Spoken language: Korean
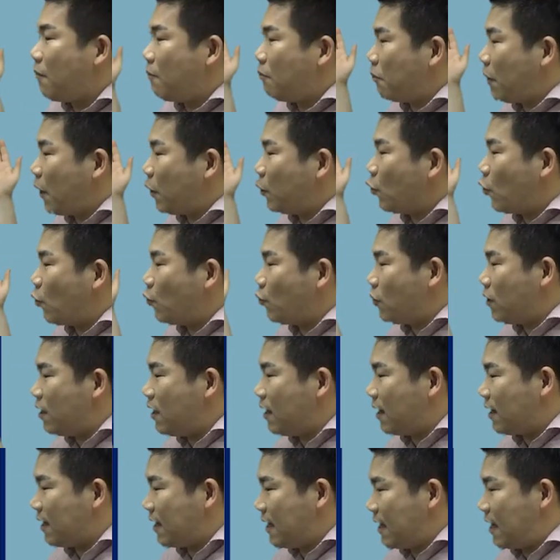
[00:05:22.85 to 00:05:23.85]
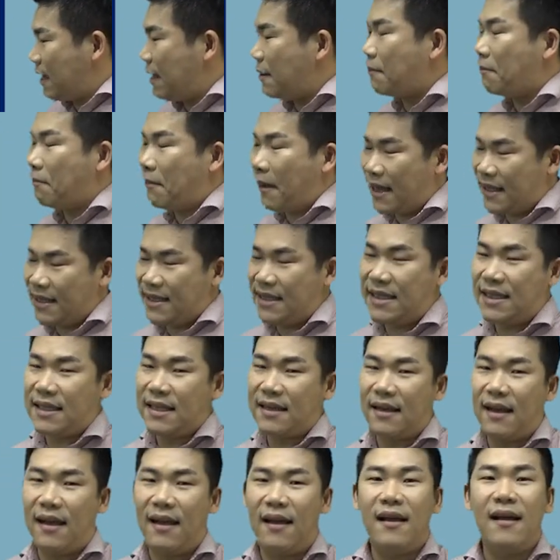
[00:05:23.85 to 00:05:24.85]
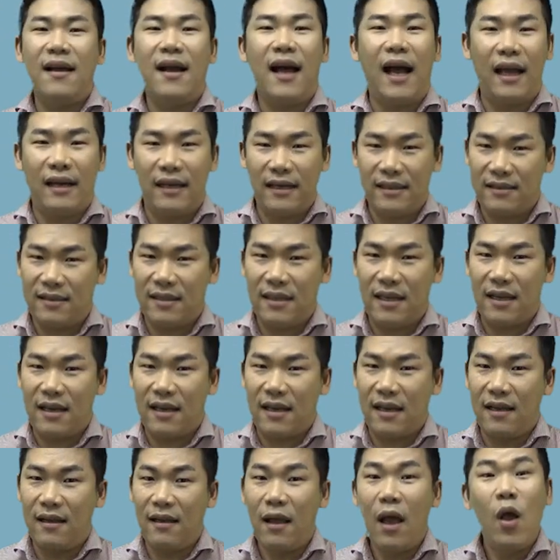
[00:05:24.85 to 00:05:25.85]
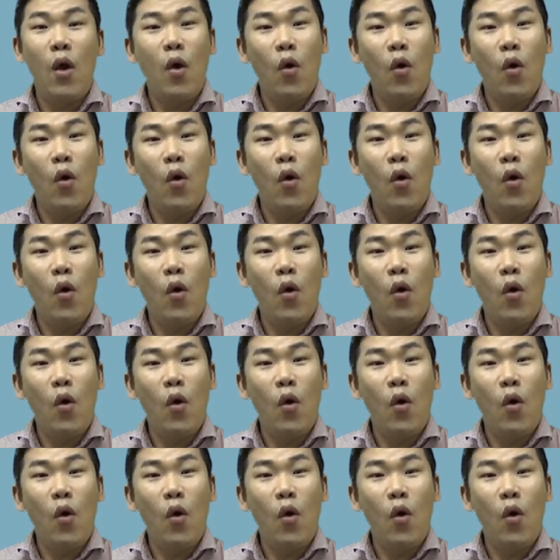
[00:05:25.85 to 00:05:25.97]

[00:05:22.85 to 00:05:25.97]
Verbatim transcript: 매도 물량이 많지가 않았으니까.